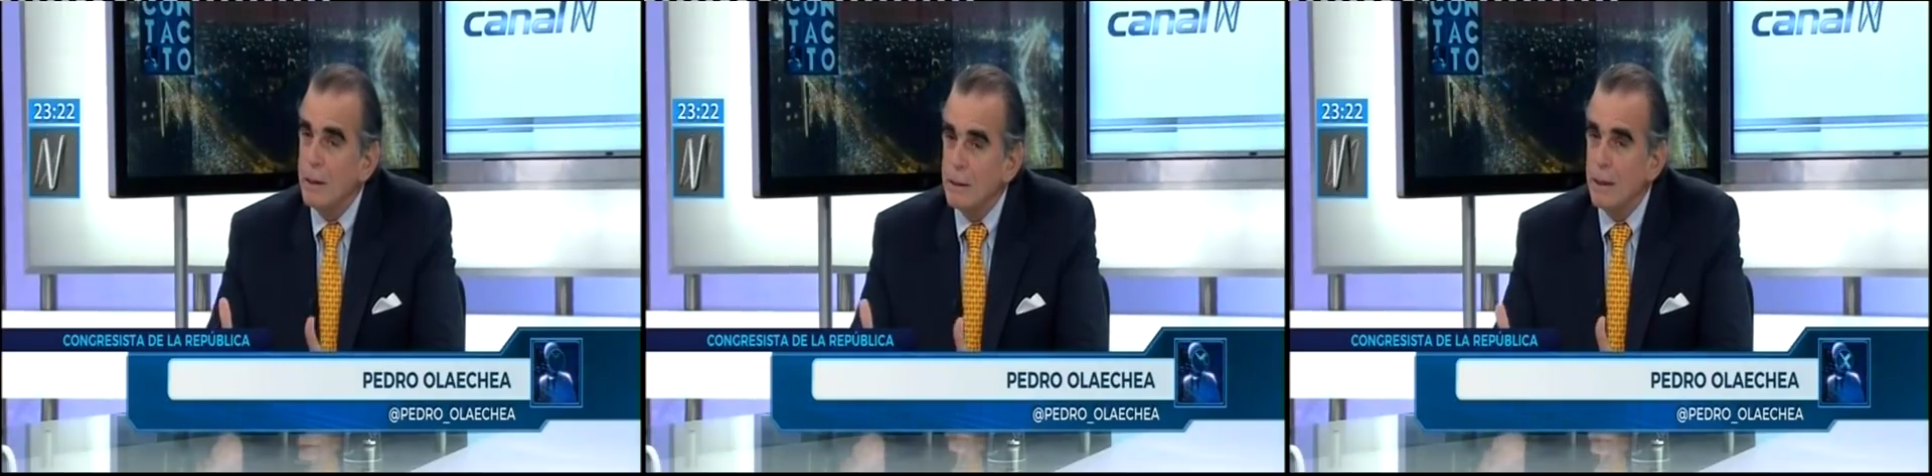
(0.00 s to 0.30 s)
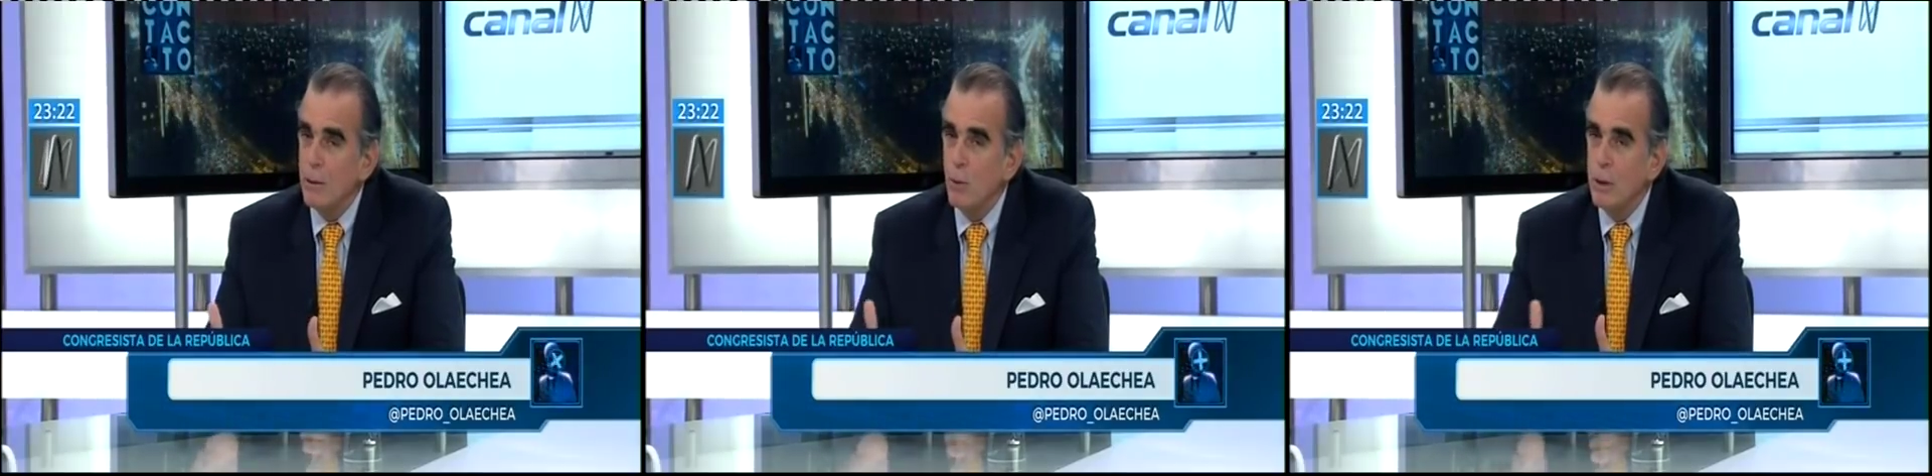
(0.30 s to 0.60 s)
y está
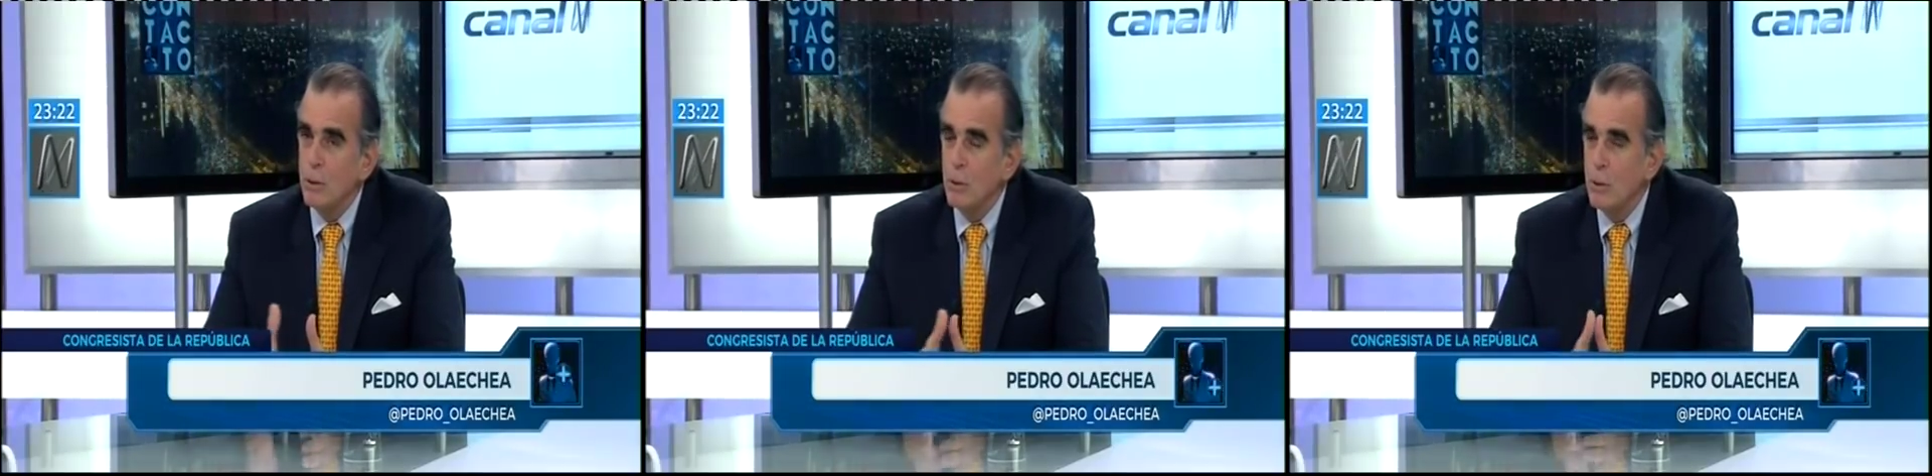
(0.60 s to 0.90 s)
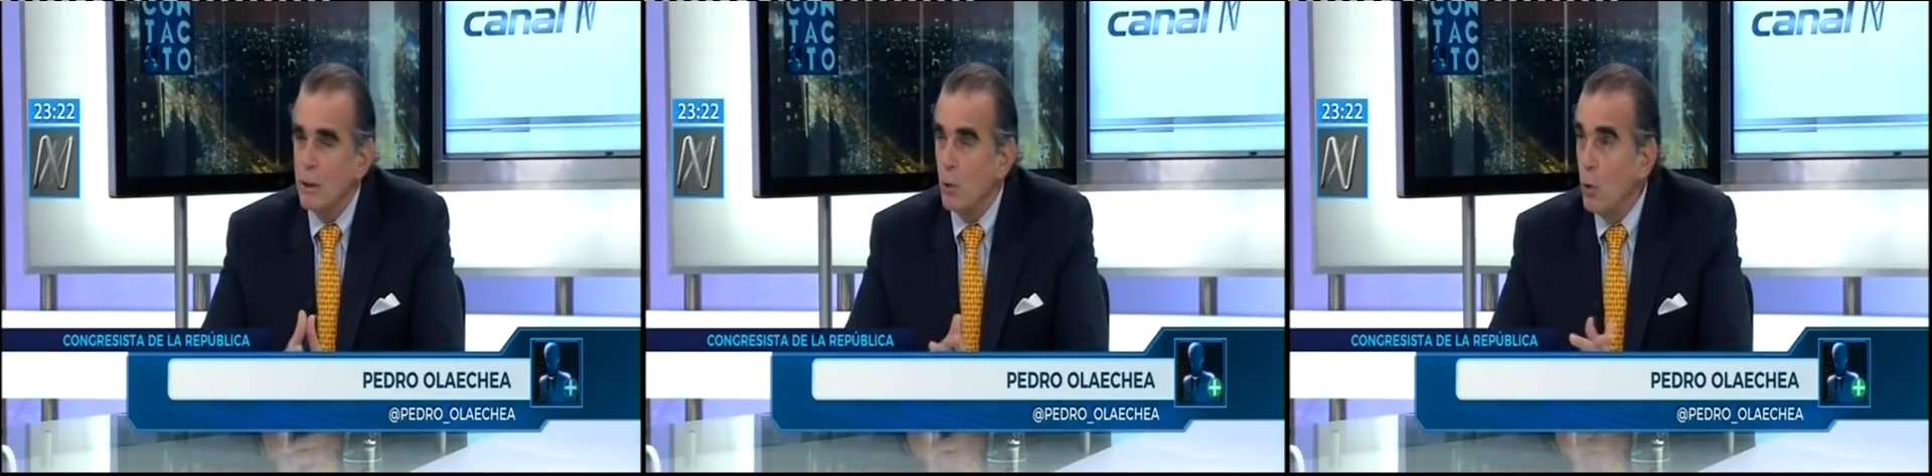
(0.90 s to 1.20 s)
el
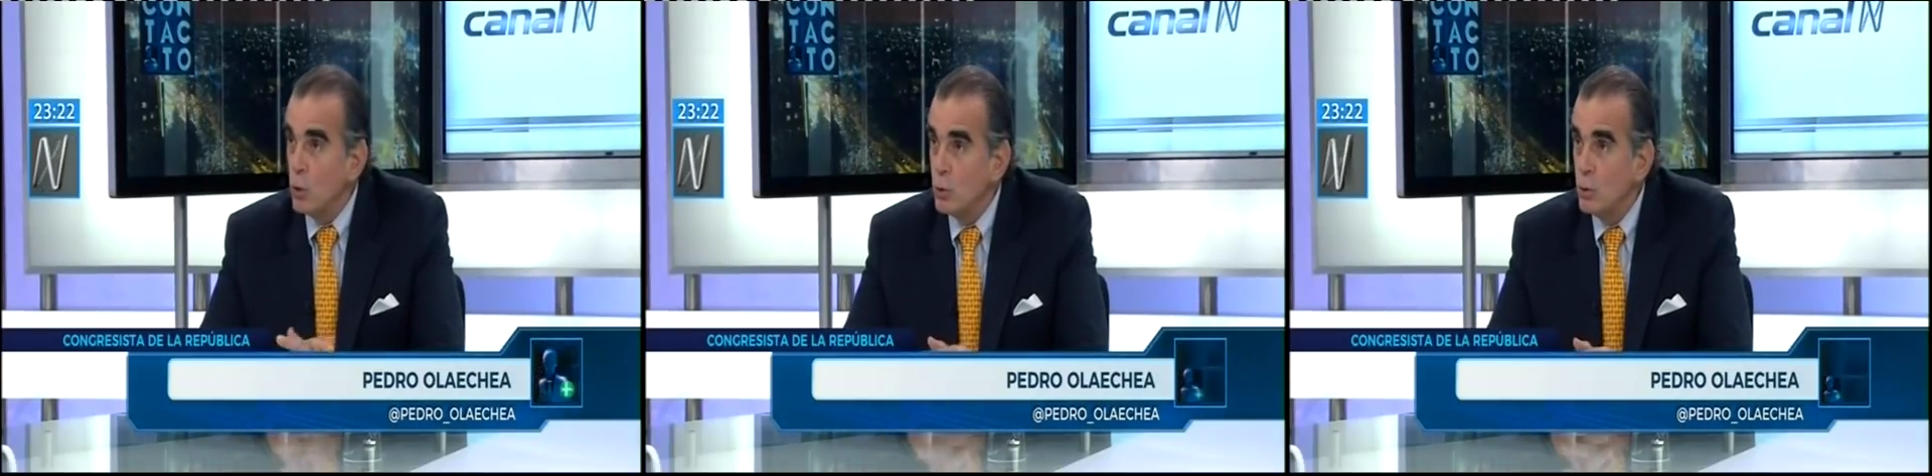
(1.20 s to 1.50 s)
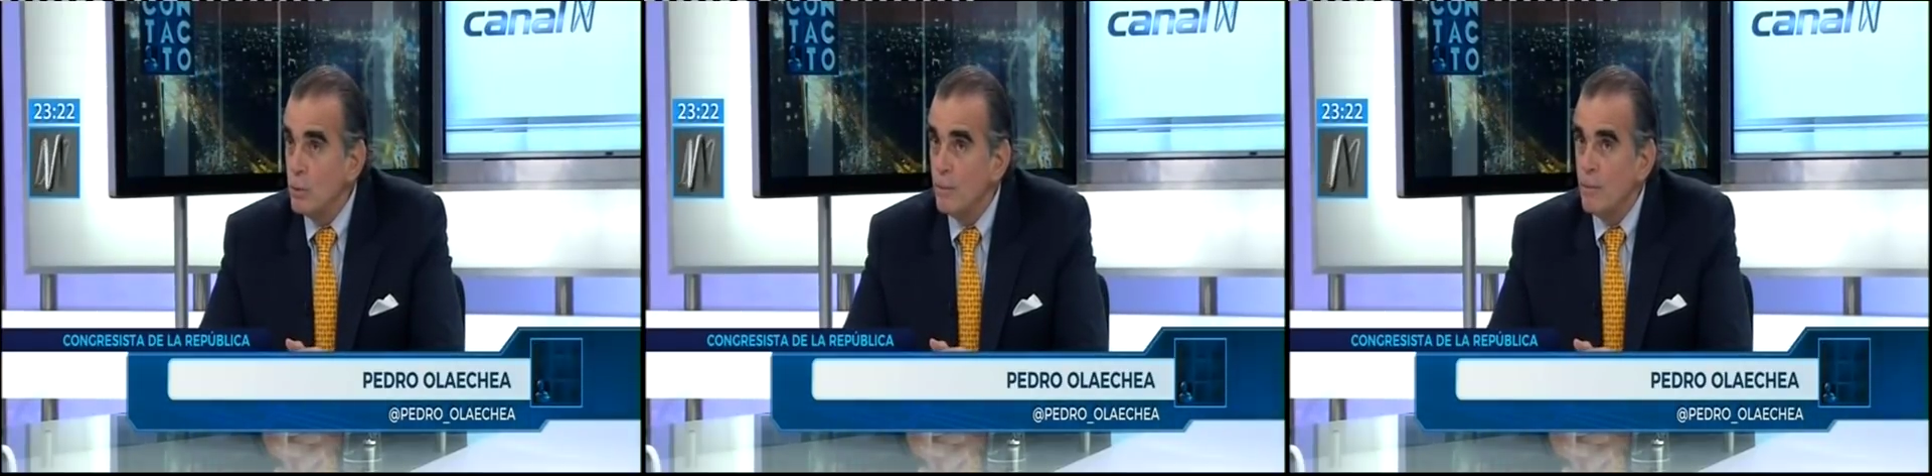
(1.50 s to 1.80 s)
cuento de Herodoto,